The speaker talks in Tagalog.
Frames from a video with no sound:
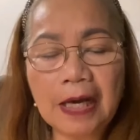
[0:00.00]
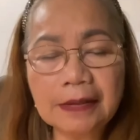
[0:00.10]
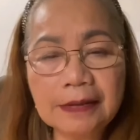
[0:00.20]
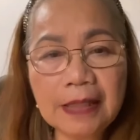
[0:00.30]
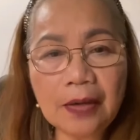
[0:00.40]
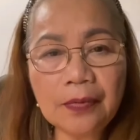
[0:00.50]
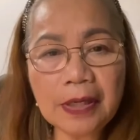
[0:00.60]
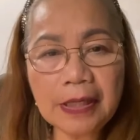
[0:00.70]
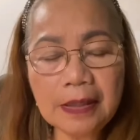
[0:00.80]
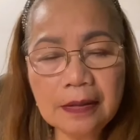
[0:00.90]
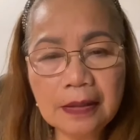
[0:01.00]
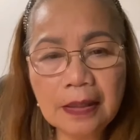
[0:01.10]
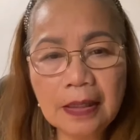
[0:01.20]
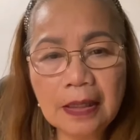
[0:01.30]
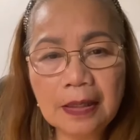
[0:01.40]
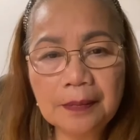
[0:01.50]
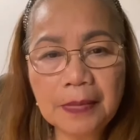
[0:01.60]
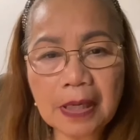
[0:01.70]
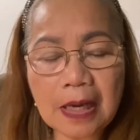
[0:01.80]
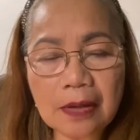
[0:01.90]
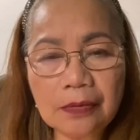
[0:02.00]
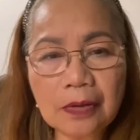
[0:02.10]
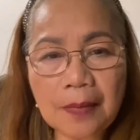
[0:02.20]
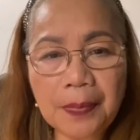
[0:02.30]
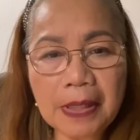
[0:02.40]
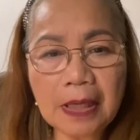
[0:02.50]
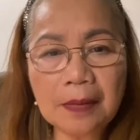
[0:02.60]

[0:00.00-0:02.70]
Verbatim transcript: At naway, magkaroon ka pa ng